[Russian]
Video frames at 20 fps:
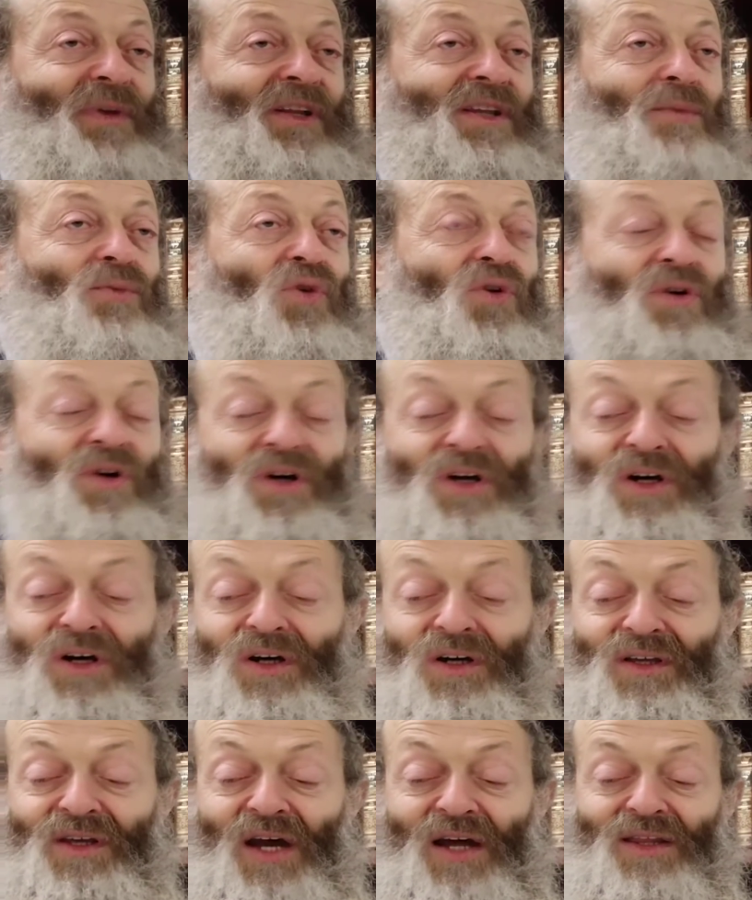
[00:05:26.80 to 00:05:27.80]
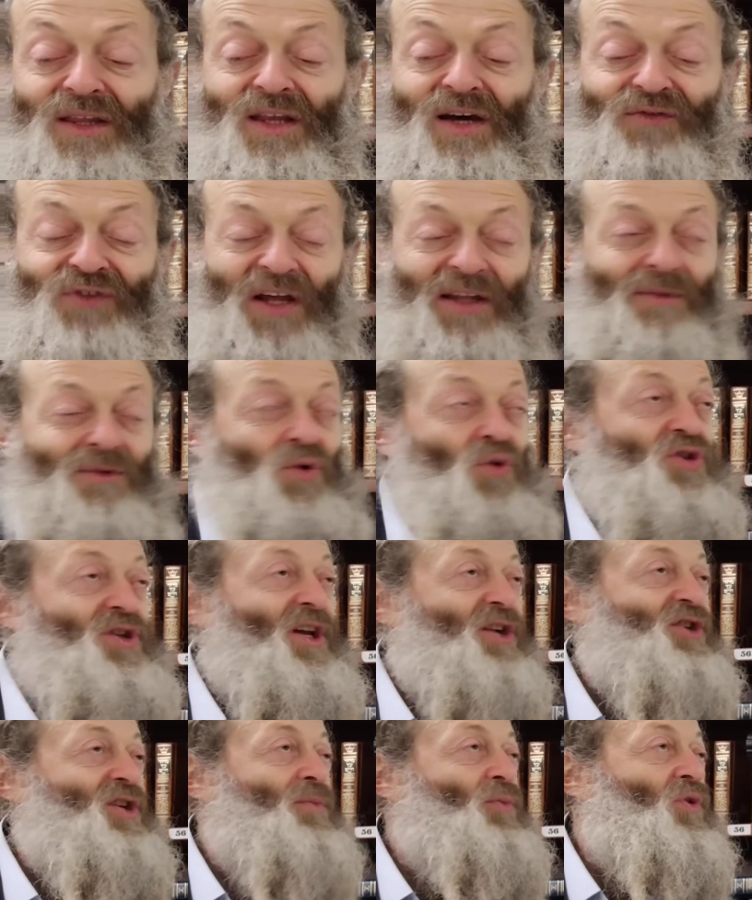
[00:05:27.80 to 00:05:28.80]
поэтому э, я в данном случае
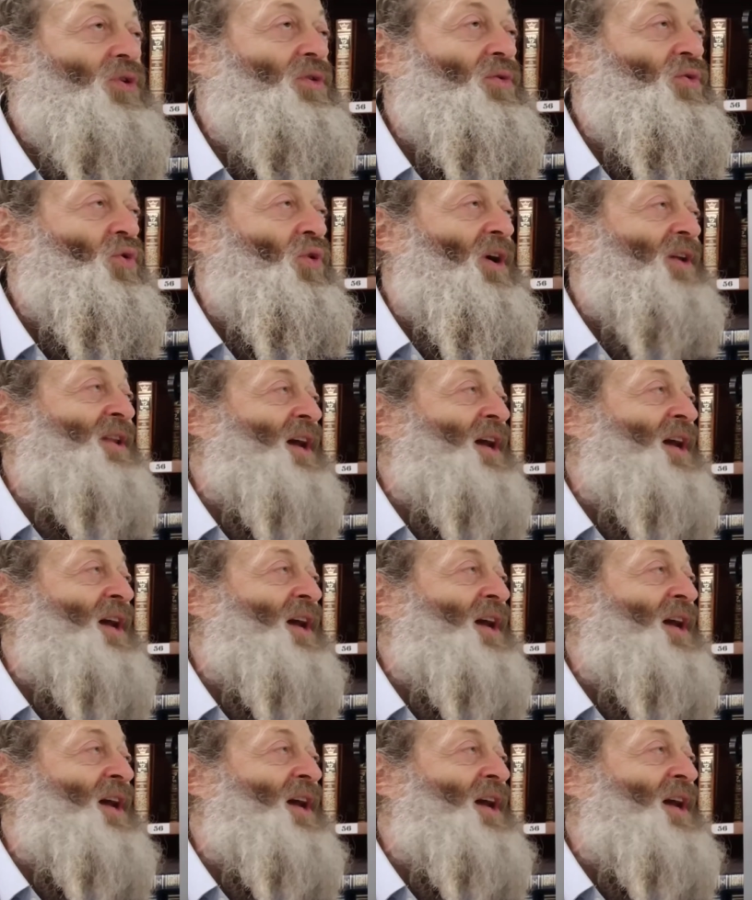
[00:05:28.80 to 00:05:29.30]
даже не... Ну,